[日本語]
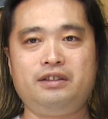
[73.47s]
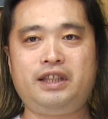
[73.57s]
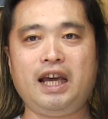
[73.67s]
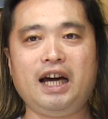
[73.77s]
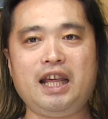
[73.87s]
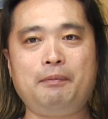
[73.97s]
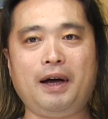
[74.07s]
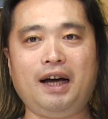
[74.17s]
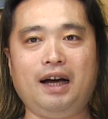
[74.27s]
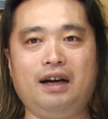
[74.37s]
であれ
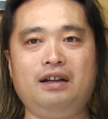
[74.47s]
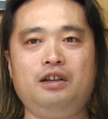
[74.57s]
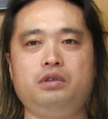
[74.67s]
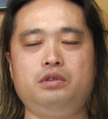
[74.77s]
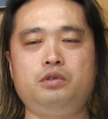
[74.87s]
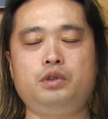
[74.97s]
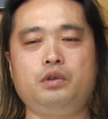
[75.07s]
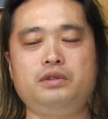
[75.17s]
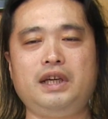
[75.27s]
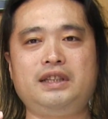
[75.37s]
ば、不
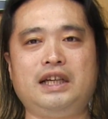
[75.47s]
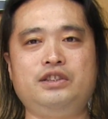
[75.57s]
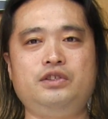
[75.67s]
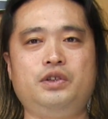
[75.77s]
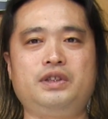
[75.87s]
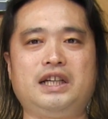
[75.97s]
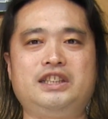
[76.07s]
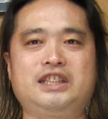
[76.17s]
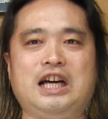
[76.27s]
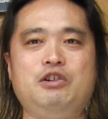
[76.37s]
特定多数の人が
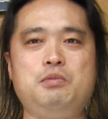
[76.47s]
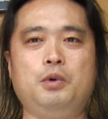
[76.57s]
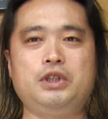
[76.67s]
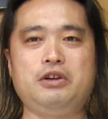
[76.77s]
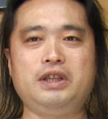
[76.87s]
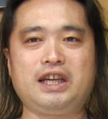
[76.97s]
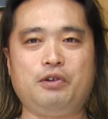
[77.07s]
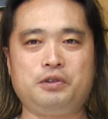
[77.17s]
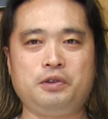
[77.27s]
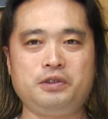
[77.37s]
使うモデルだ
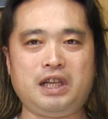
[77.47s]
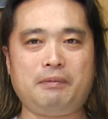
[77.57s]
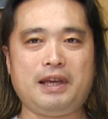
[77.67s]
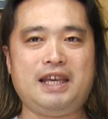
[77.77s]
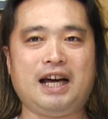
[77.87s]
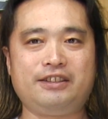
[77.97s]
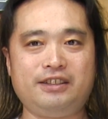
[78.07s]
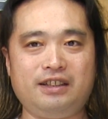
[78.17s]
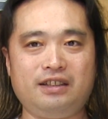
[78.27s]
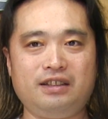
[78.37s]
けをそうすればいいは
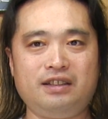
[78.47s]
ず。